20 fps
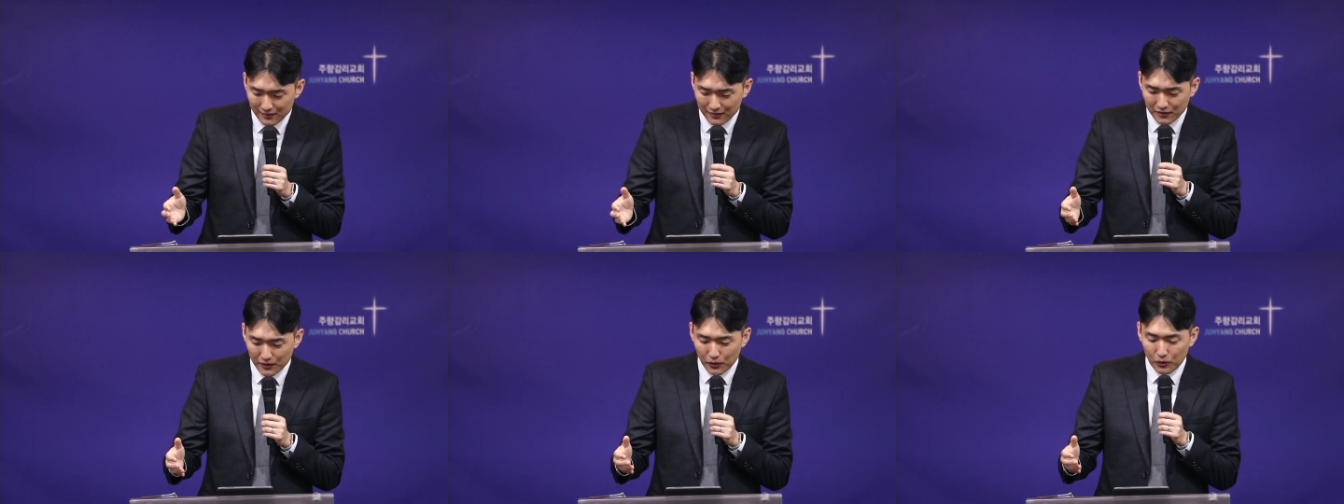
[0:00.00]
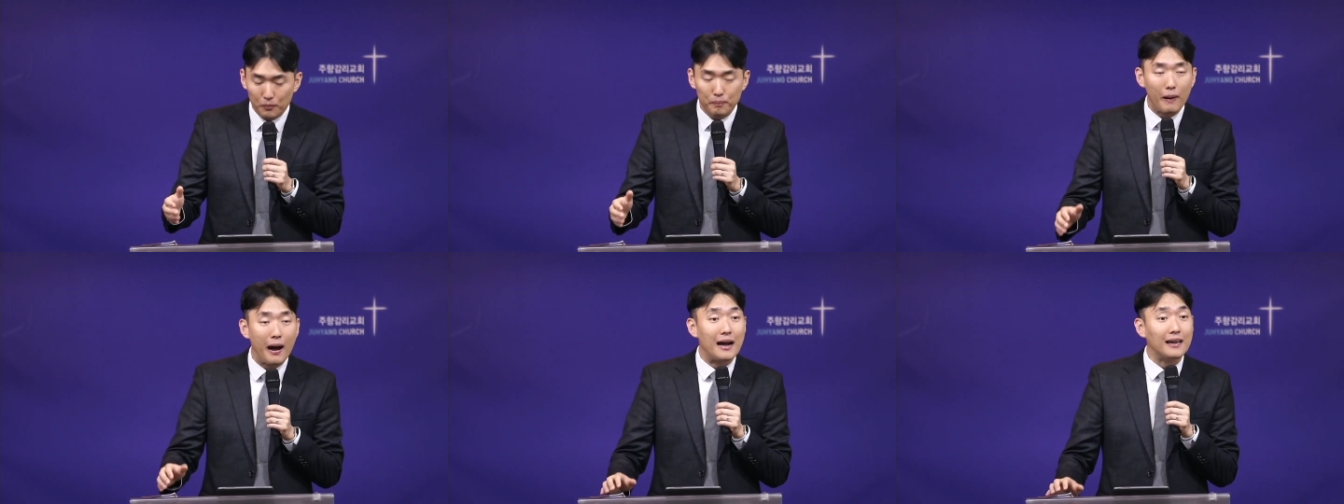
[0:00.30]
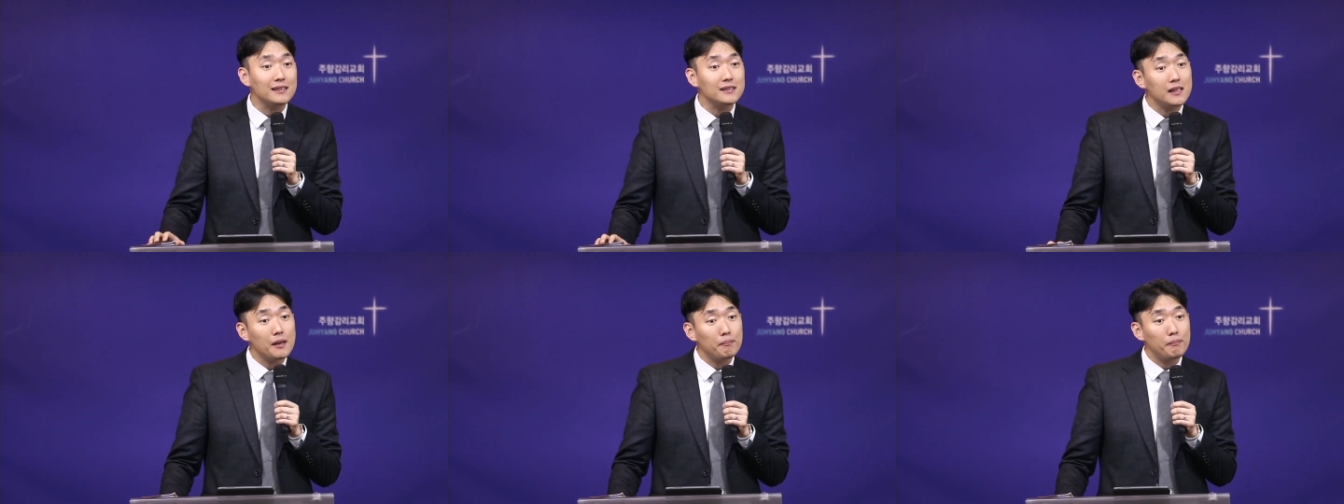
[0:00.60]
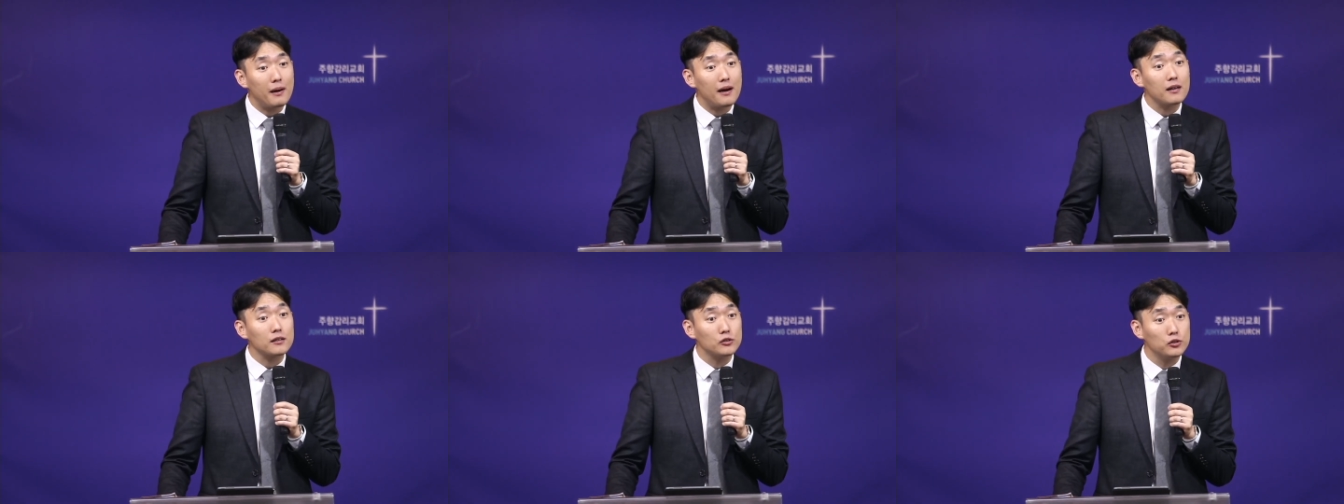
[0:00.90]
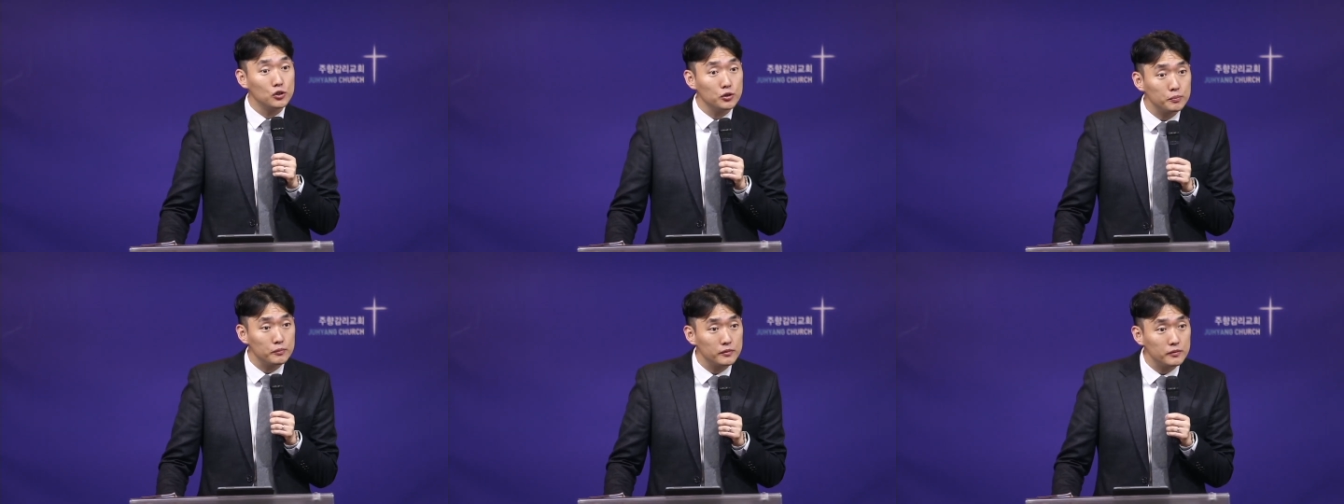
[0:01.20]
그리고 바리세파
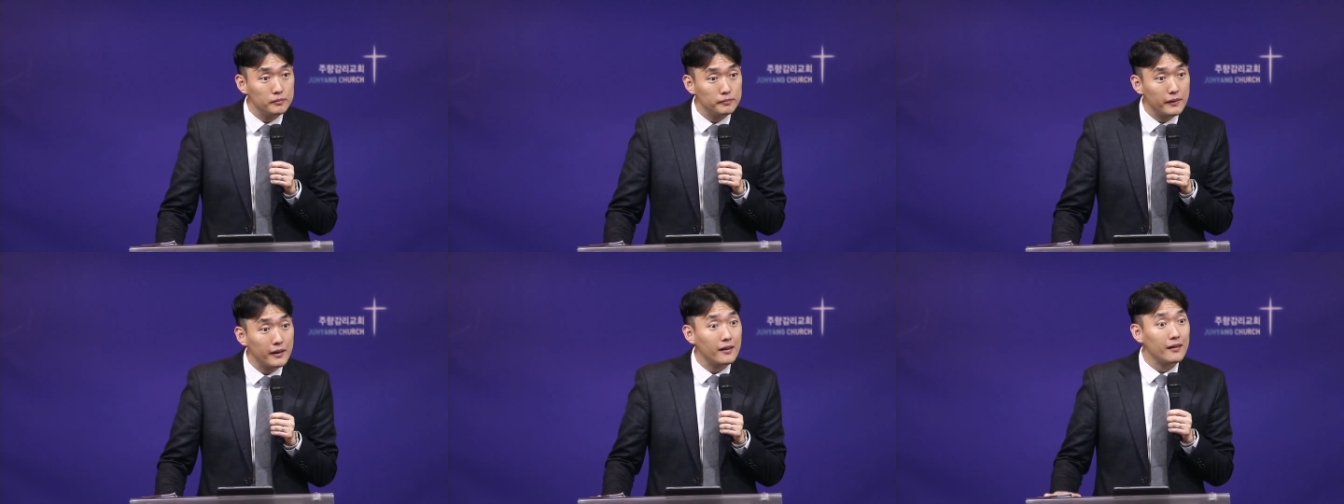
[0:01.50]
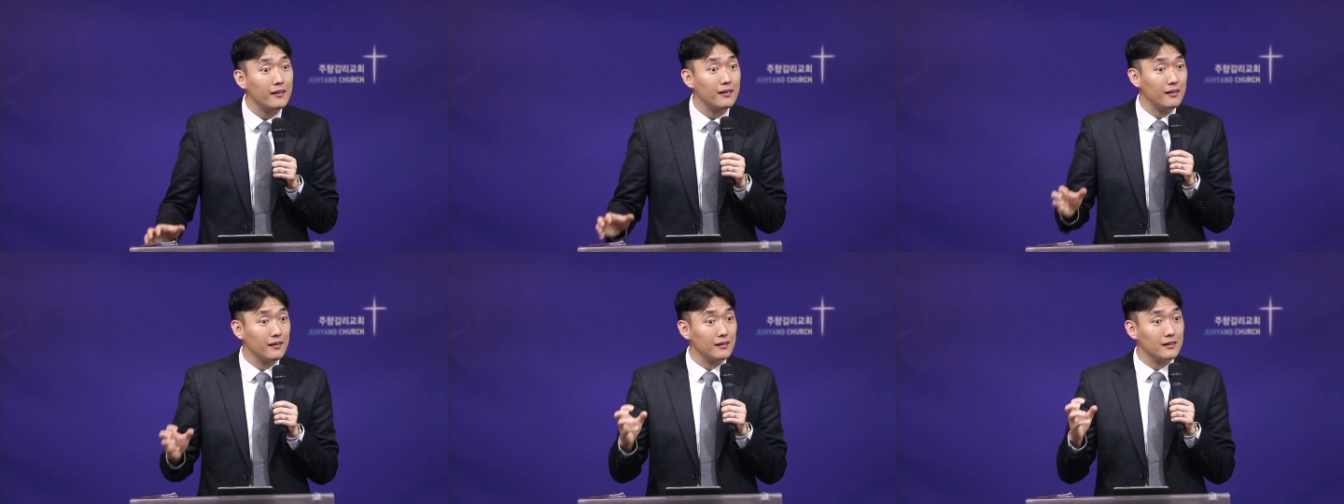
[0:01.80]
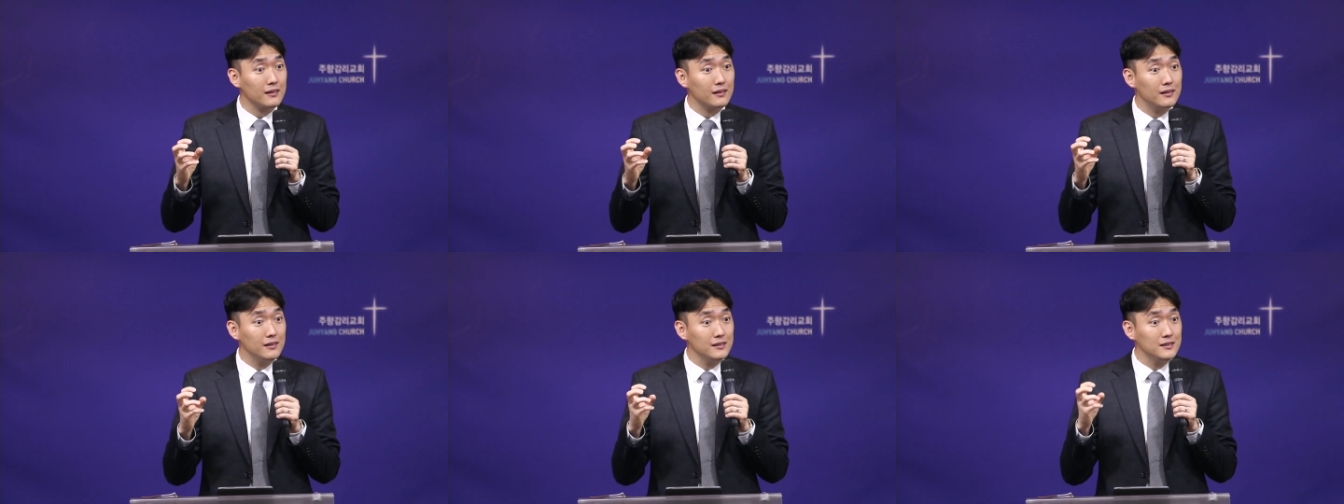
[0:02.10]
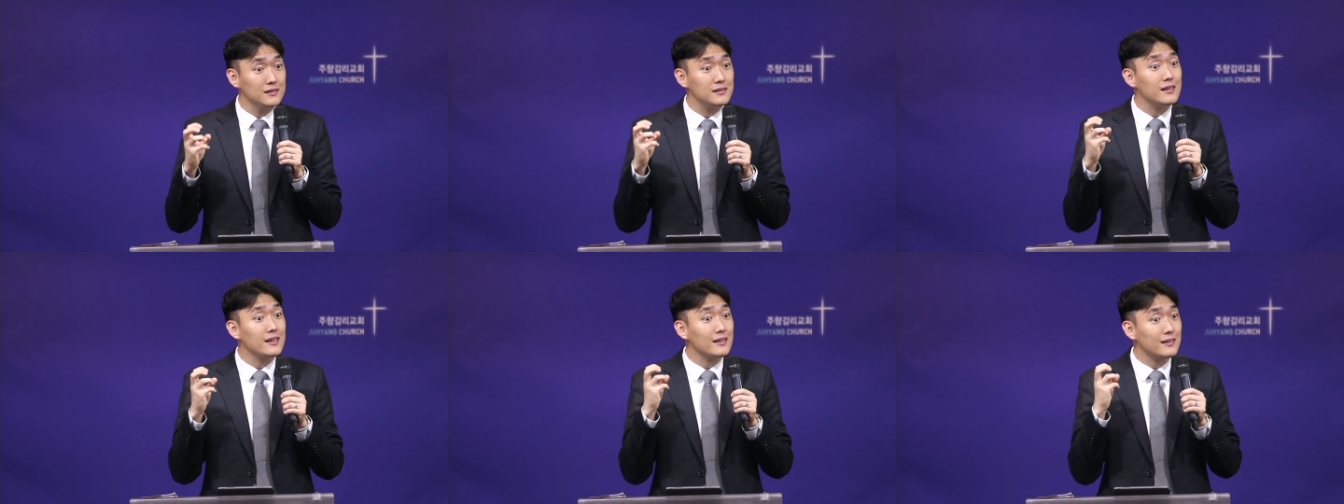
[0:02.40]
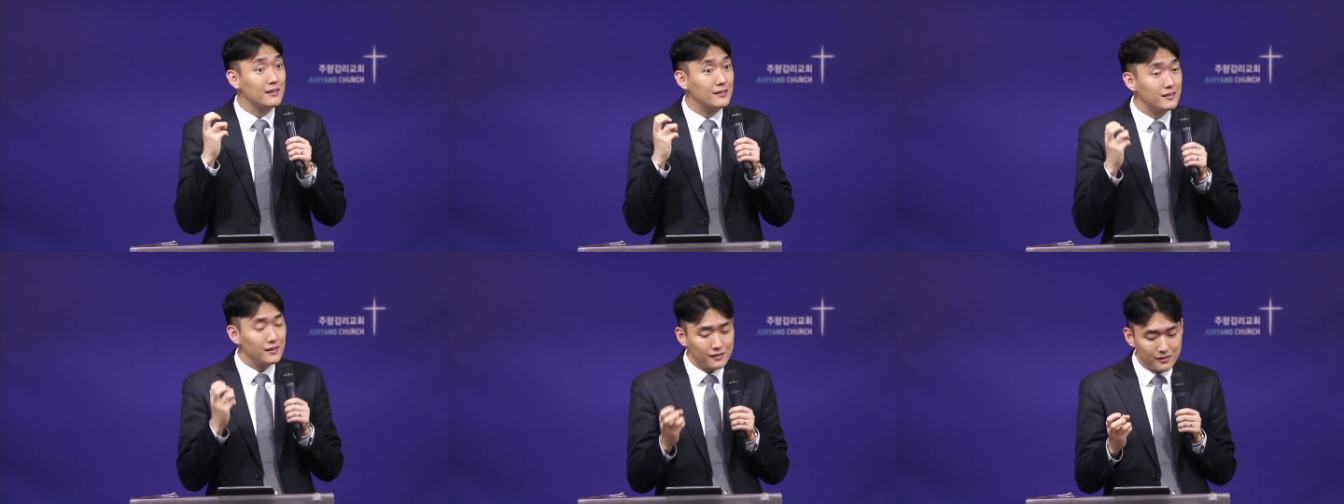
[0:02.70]
그룹의
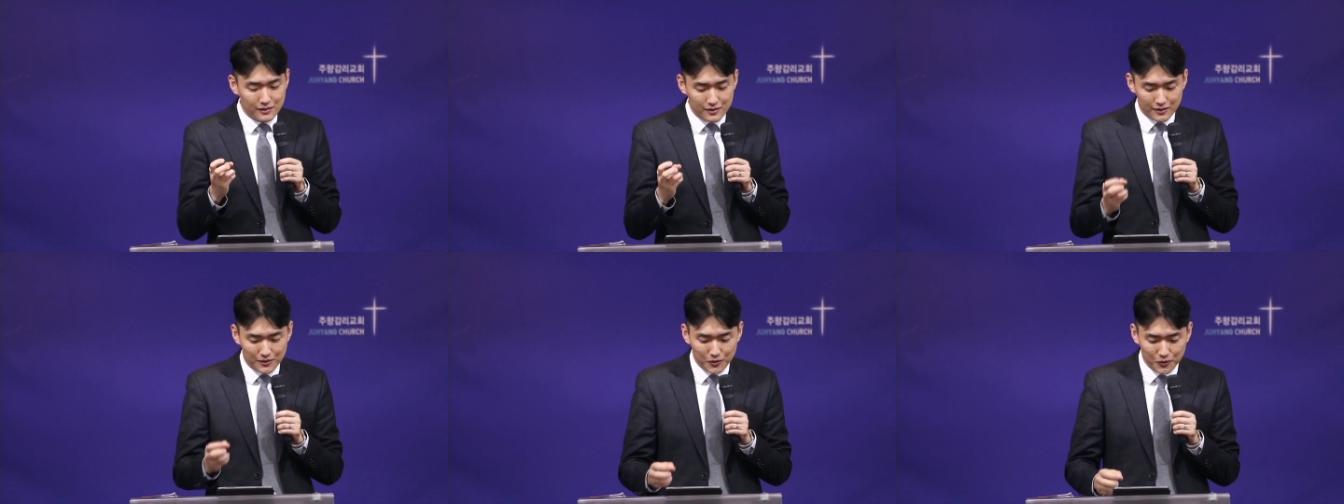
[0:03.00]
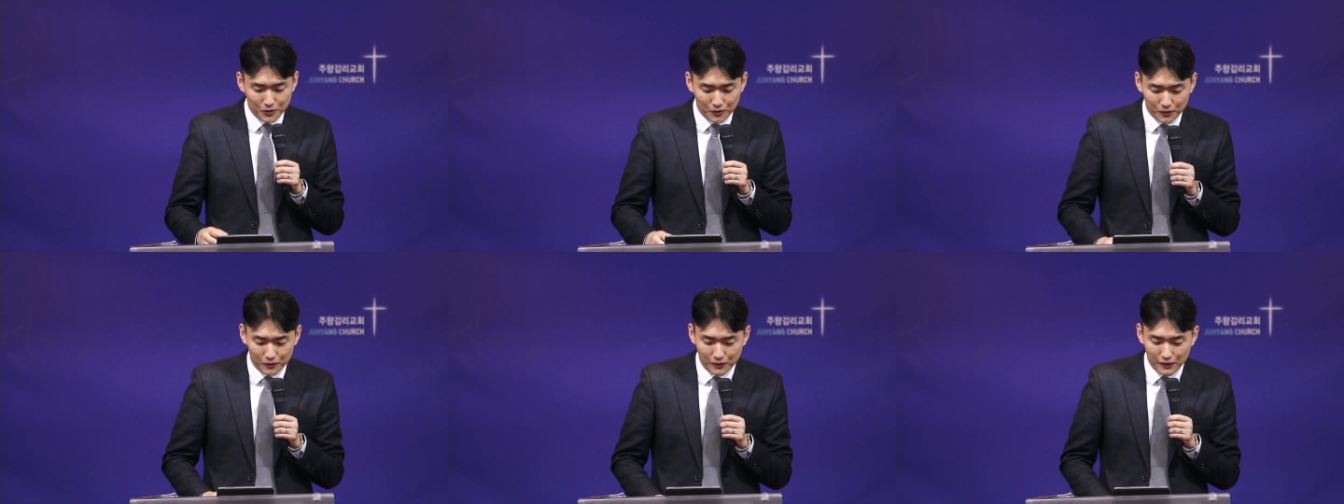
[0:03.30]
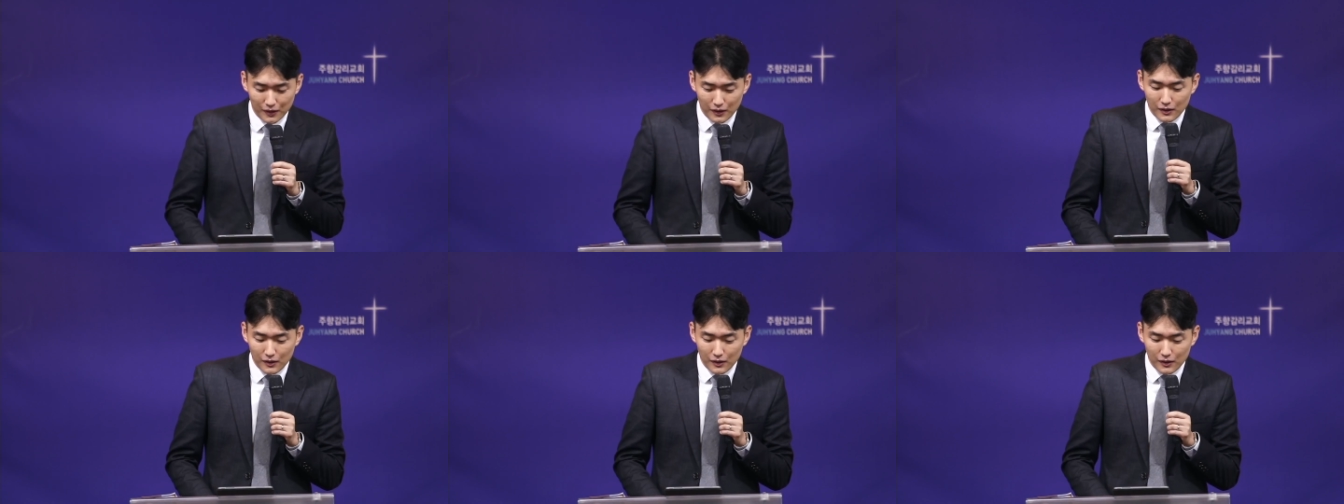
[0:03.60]
그들의 뜻대로